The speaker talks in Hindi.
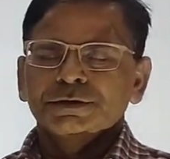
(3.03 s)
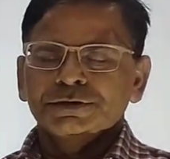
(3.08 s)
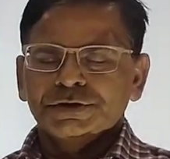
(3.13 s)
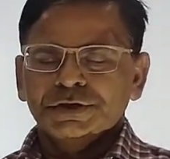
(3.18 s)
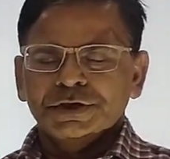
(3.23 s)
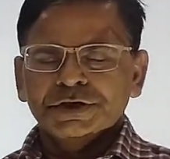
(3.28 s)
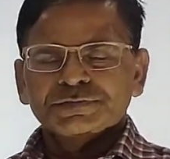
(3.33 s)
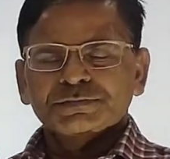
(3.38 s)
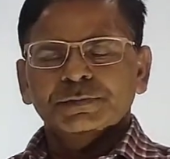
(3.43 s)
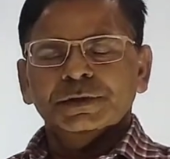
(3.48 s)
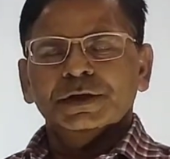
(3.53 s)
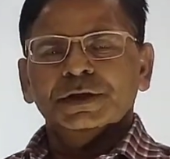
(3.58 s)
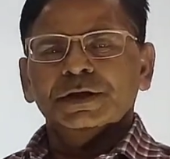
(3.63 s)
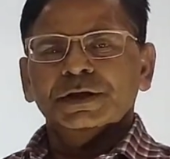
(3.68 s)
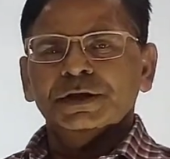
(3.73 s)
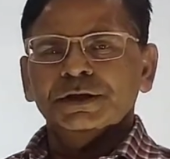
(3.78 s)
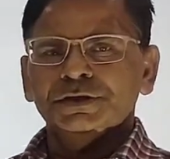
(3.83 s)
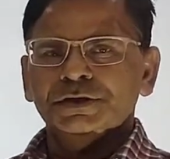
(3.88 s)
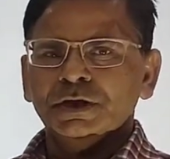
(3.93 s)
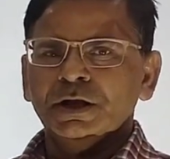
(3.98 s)
जीएस
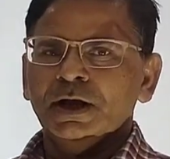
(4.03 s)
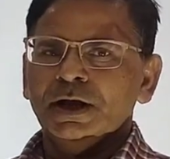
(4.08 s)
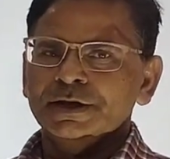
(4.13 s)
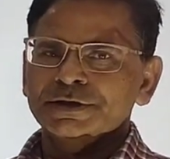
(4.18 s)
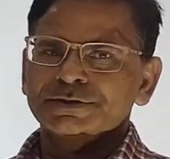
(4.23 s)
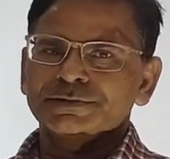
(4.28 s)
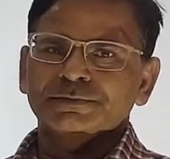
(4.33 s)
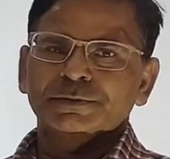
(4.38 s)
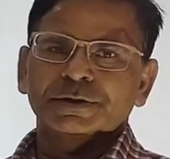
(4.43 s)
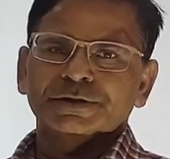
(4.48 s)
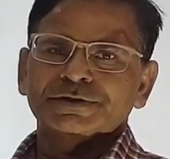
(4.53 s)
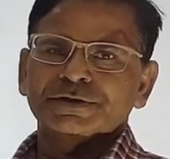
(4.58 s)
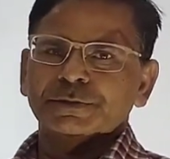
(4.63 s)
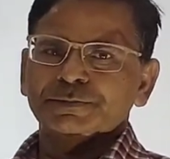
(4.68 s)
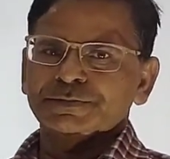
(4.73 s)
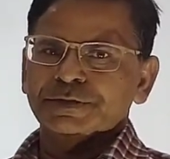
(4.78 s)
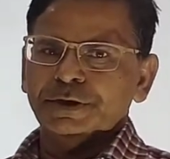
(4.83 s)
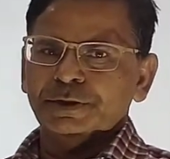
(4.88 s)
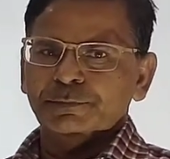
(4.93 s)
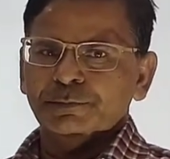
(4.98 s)
में इतिहास में
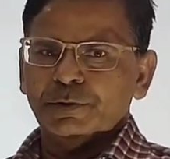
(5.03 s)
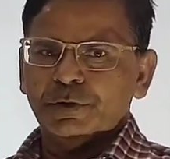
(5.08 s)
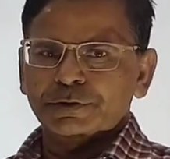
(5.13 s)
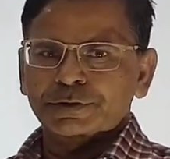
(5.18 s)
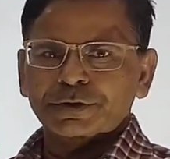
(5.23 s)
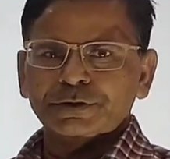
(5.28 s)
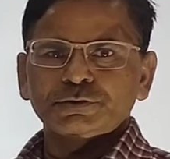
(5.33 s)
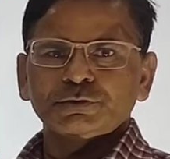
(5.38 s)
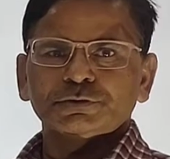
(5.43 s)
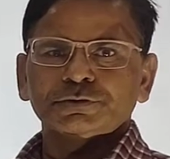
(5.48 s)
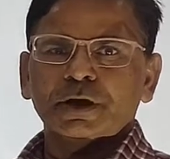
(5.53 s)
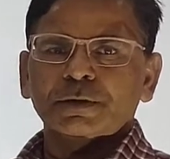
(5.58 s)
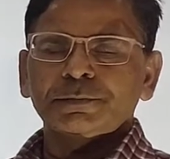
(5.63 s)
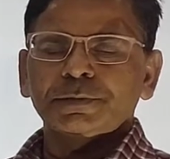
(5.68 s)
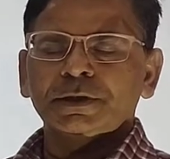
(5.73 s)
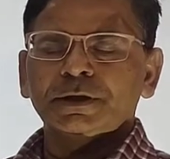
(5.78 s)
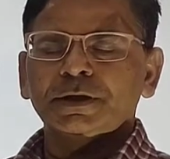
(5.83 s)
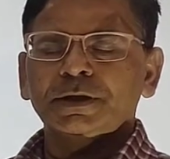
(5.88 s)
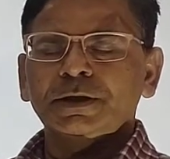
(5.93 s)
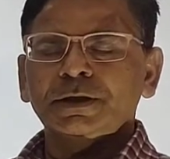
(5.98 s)
सबसे इम्पॉर्टेंट जो
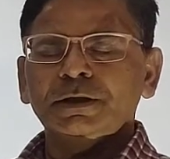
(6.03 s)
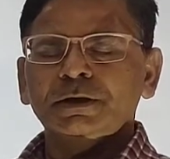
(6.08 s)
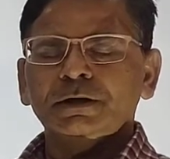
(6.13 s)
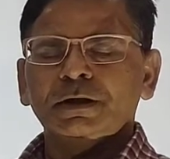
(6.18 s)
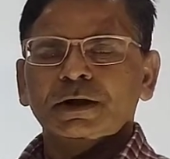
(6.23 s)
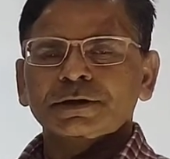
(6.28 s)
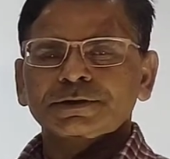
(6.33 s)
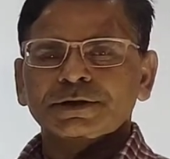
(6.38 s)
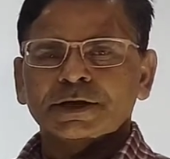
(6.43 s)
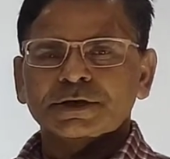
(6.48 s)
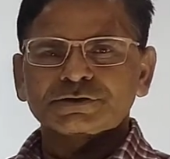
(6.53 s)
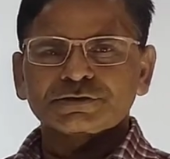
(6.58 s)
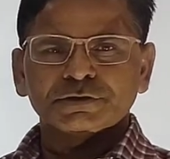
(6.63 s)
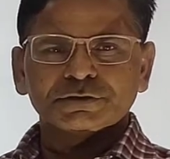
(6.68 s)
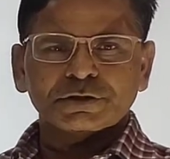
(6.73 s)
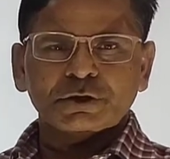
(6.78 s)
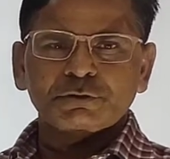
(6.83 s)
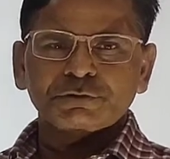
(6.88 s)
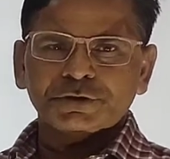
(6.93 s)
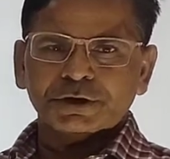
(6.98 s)
टॉपिक है
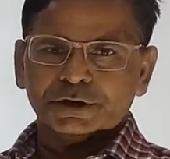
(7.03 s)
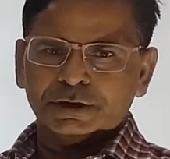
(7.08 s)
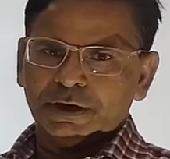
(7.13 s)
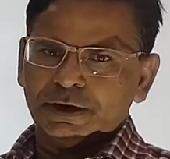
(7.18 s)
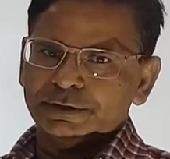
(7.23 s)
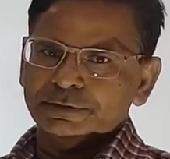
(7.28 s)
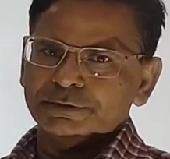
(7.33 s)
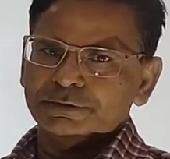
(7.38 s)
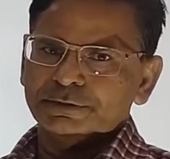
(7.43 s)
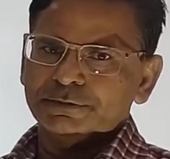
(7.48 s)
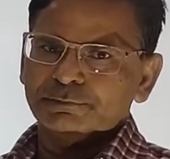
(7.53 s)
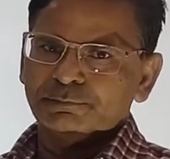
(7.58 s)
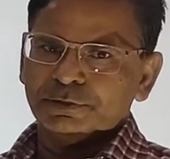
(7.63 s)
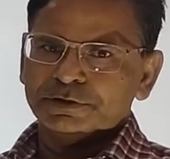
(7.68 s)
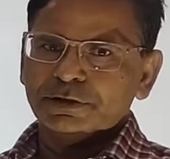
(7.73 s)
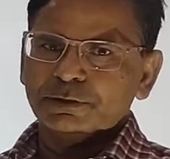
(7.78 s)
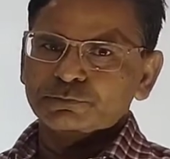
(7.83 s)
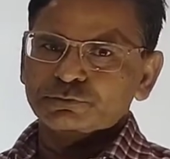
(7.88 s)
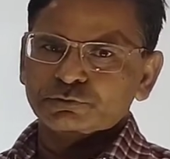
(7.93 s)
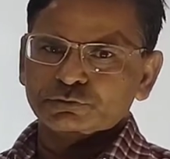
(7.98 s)
अठारह की क्रांति
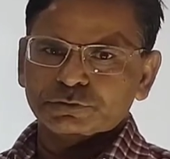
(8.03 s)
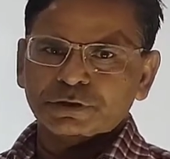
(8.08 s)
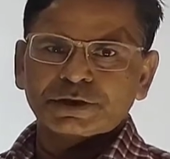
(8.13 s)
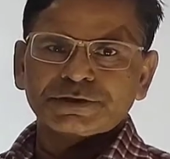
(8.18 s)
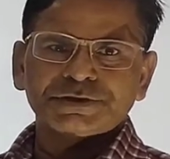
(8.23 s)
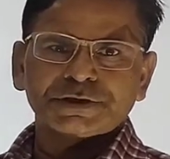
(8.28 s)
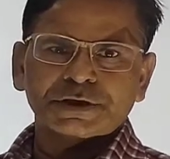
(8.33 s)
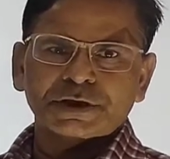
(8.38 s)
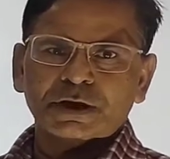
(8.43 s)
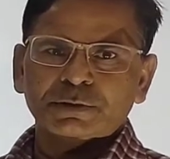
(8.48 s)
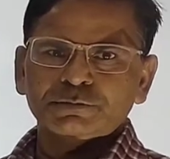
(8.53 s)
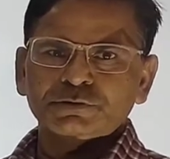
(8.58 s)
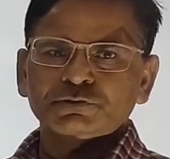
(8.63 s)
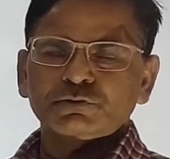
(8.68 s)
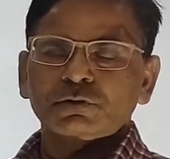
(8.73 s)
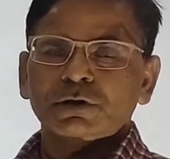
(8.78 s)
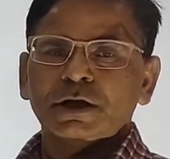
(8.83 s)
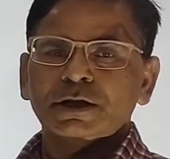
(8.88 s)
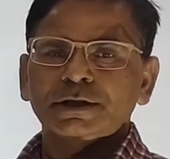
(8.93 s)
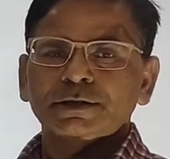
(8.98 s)
प्रथम स्वतंत्रता संग्राम
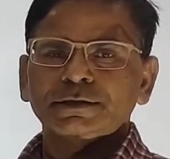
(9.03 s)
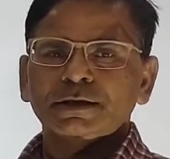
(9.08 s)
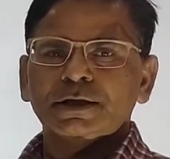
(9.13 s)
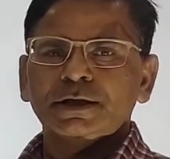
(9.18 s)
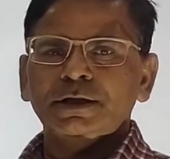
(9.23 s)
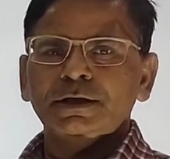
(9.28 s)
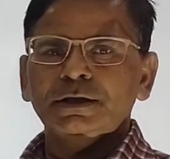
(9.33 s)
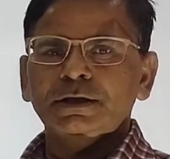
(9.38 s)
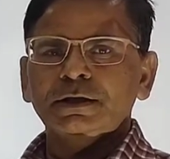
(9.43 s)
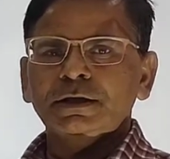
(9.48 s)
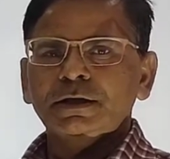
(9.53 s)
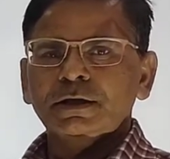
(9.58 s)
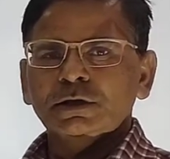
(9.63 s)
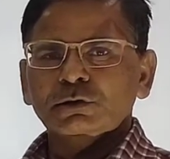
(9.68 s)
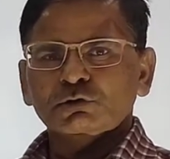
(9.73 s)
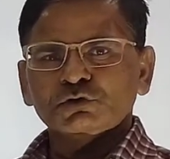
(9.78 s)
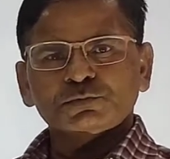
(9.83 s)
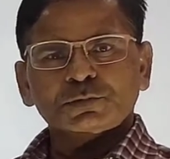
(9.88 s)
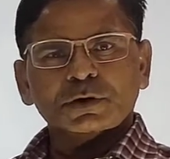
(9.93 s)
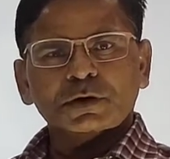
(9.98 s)
जिसको कहा जाता है
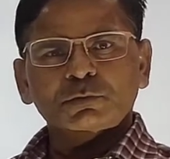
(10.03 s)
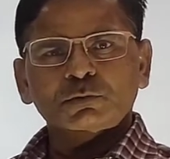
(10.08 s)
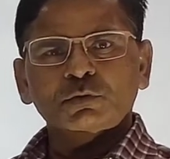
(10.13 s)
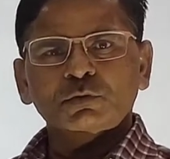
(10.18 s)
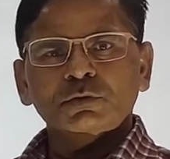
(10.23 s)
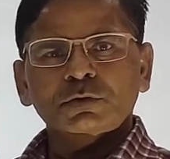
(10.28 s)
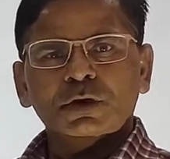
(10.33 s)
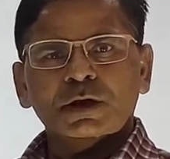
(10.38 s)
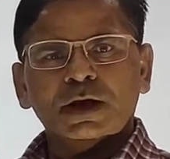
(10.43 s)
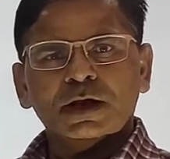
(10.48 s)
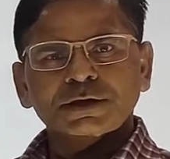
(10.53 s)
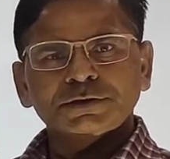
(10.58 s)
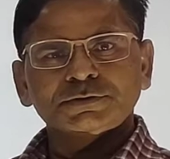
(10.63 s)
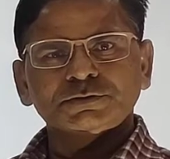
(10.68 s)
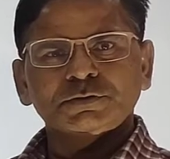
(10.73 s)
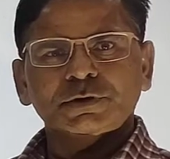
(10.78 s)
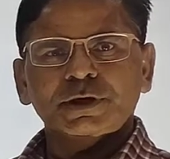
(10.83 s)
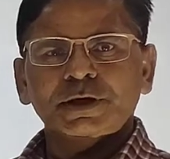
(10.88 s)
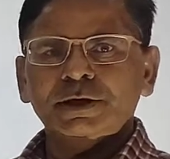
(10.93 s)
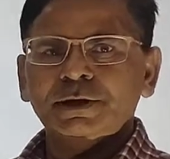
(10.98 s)
उस पर हम लोग आज
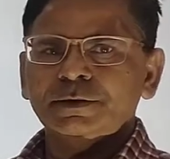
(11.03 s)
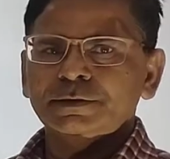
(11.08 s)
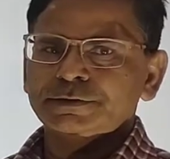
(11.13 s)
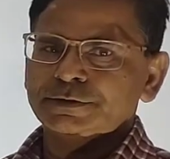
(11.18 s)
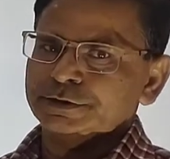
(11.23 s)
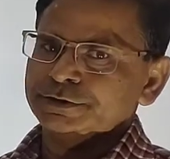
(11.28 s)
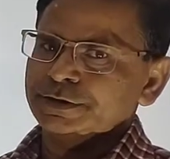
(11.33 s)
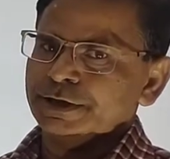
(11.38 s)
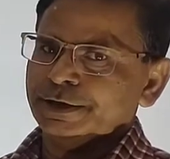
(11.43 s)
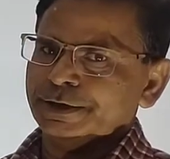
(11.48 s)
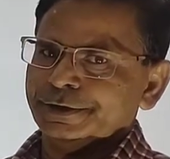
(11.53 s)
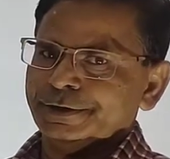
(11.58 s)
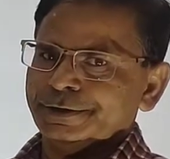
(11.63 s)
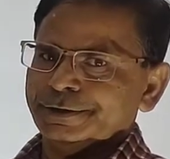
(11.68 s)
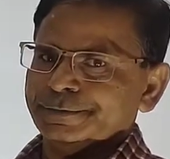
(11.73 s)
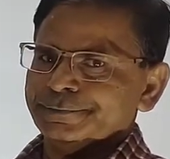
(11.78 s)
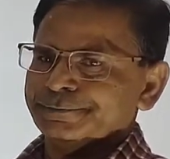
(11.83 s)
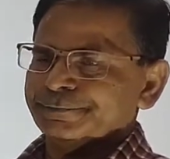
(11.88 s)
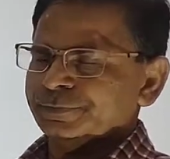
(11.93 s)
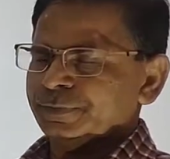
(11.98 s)
जो है चर्चा
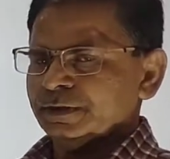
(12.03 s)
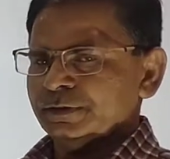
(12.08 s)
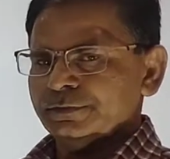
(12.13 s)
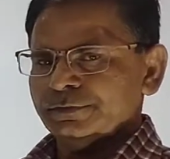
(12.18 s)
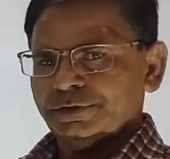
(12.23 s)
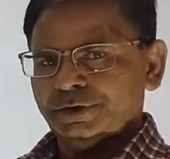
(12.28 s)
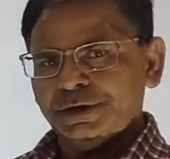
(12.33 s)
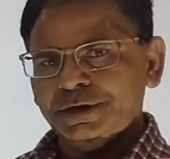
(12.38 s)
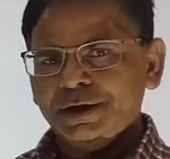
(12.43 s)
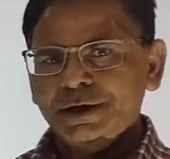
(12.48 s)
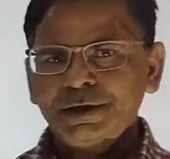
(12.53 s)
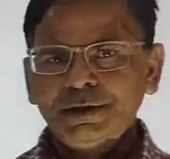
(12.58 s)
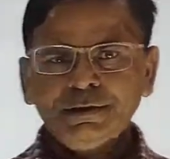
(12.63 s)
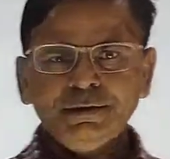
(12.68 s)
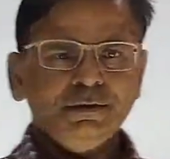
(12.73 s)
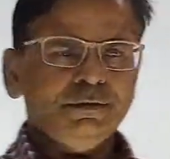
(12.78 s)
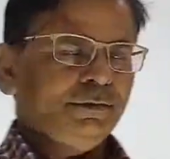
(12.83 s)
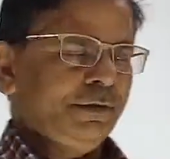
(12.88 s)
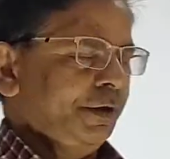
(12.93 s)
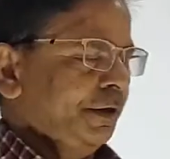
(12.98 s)
करेंगे ठीक है
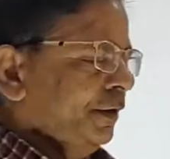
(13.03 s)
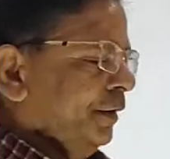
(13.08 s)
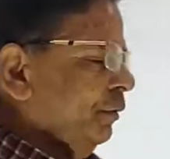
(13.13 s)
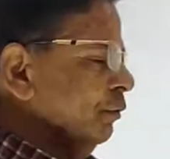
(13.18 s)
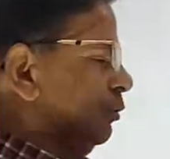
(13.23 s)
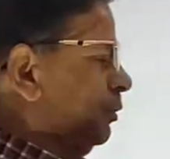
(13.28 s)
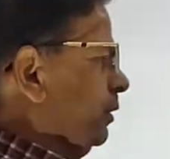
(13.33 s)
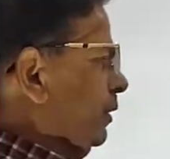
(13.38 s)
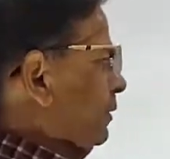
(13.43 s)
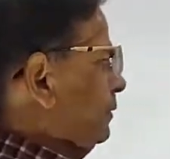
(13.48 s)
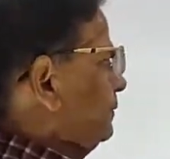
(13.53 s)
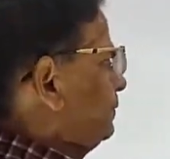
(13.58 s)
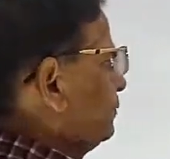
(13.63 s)
देखिए ओके